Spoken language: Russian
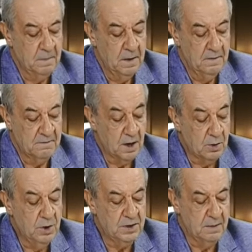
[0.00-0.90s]
в
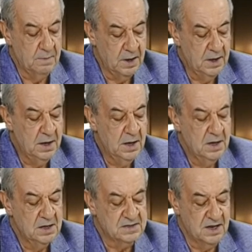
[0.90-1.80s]
какой-то мере
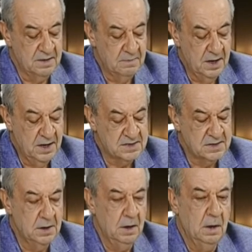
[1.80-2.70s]

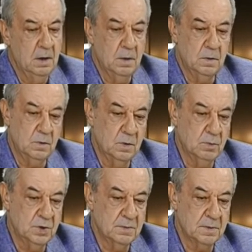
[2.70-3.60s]
занимается, ну,
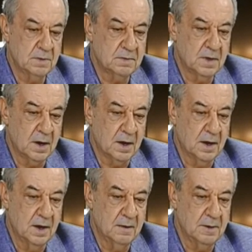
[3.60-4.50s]
будем так
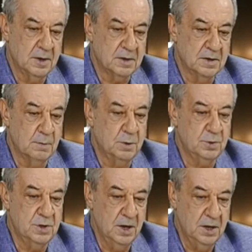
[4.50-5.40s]
говорить,
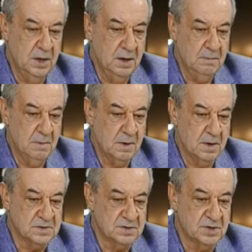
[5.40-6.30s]
наблюдением, а
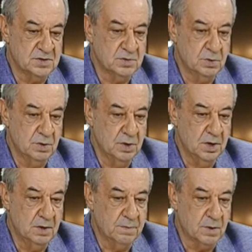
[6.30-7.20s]
зачастую и
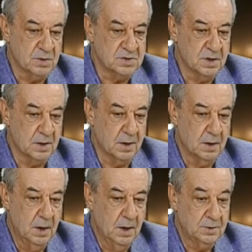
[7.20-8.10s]
просто
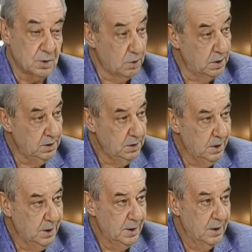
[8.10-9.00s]
троллит
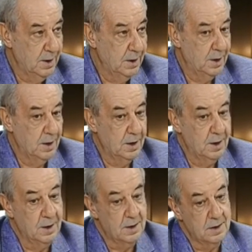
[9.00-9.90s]

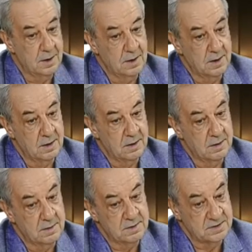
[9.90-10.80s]
э,
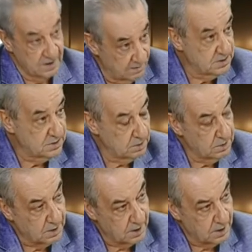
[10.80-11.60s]
силовые структуры.